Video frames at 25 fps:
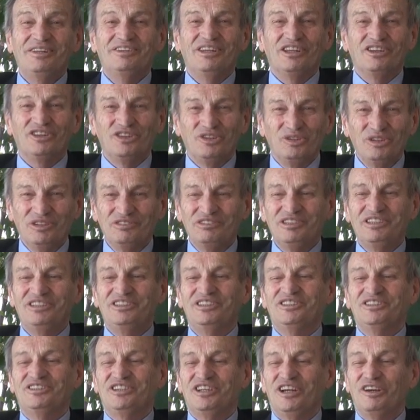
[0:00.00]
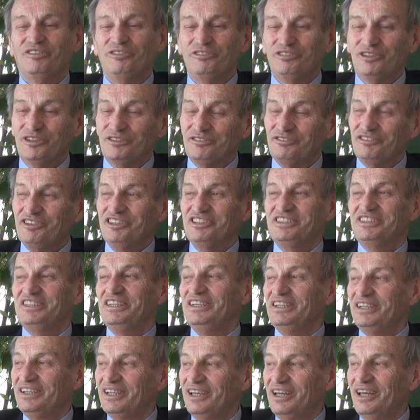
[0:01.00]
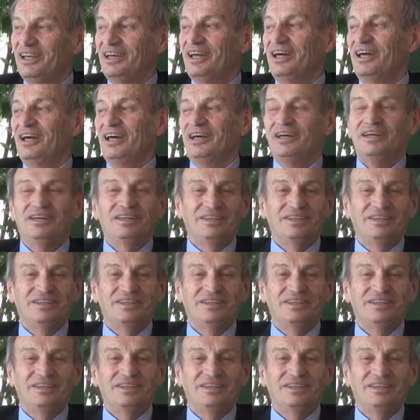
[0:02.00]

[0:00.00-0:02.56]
Naturwissenschaft und Physik äh,